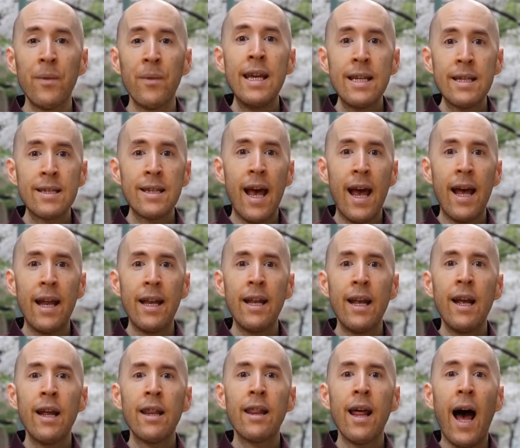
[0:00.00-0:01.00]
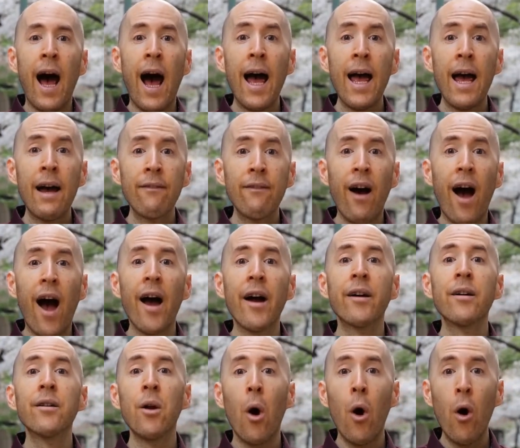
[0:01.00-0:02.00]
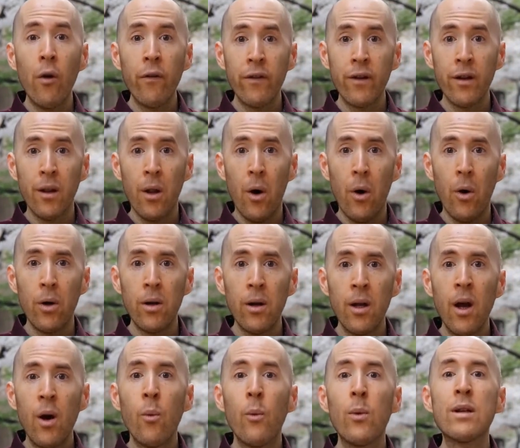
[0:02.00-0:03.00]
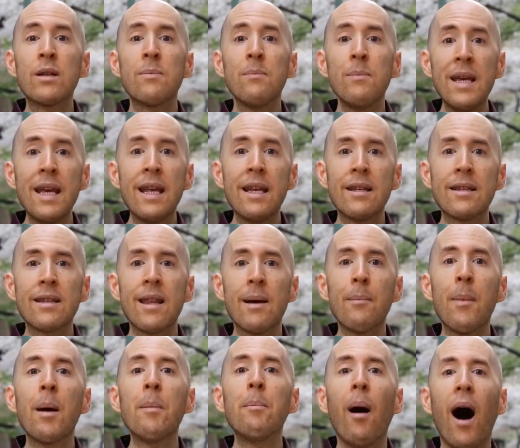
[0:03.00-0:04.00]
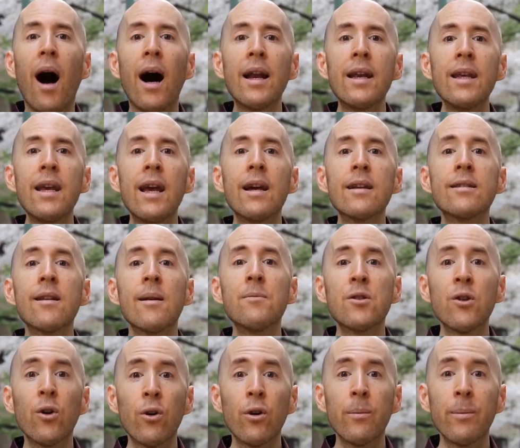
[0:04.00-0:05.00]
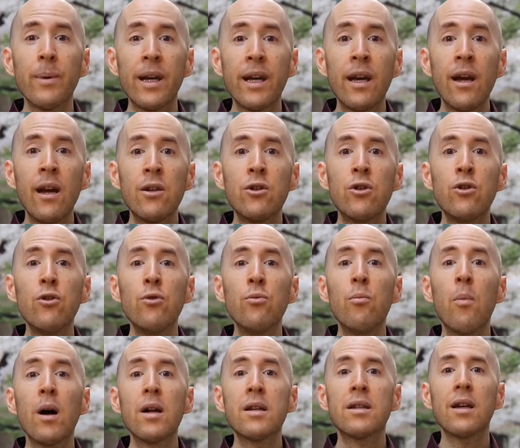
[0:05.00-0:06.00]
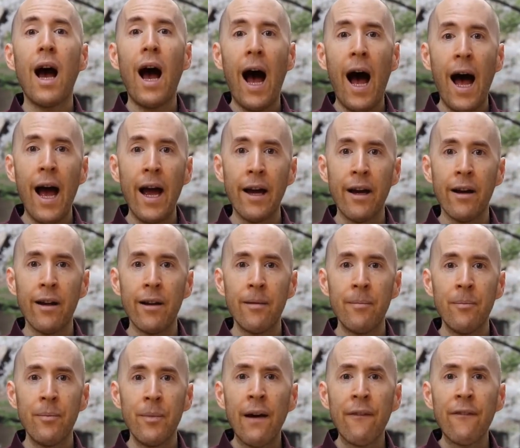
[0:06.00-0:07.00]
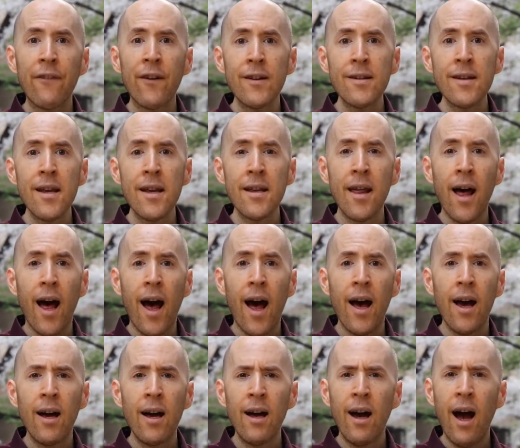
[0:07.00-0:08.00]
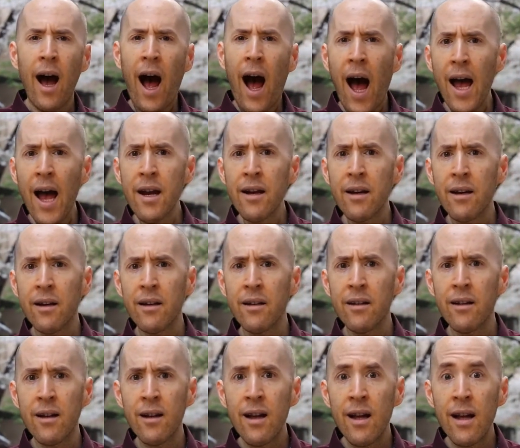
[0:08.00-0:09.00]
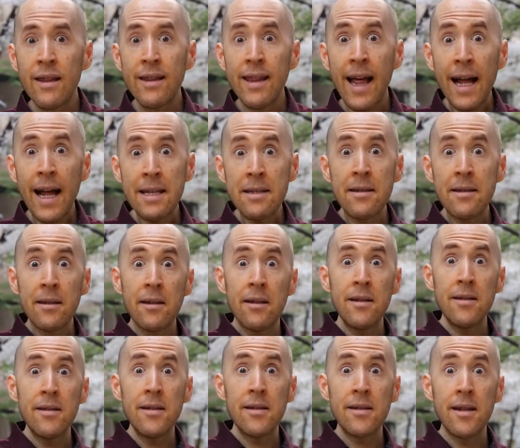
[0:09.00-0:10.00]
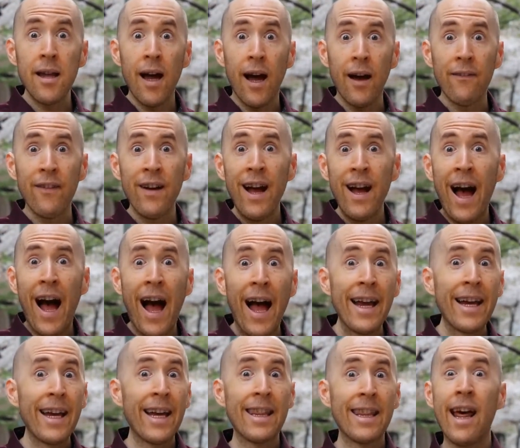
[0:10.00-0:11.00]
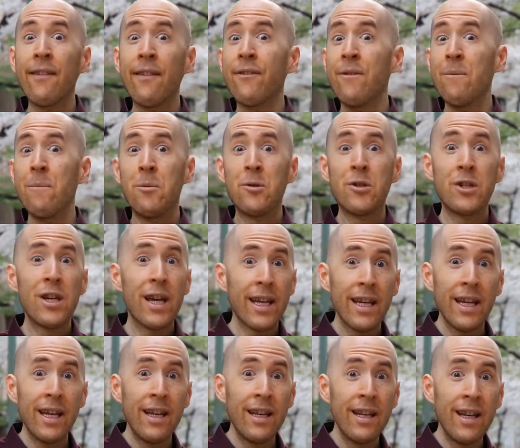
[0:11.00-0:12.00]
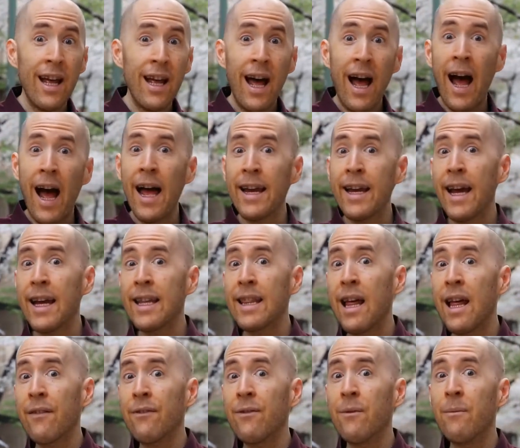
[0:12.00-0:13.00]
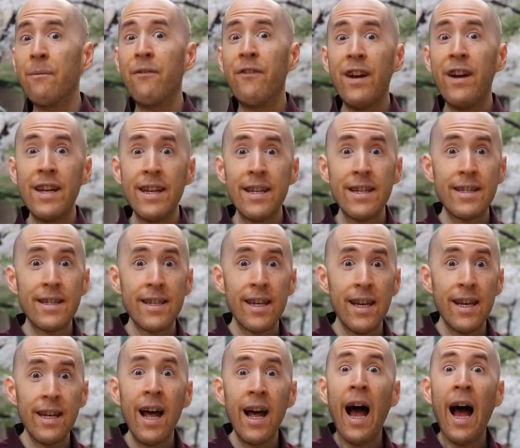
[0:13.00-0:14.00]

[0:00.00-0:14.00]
Ele disse que tenho sobrecarga de ferro, o que significa que meu corpo está absorvendo muito ferro. No começo eu pensei que o ferro é a coisa boa que eu consigo do frango, eu consigo do veado, eu preciso ter certeza de que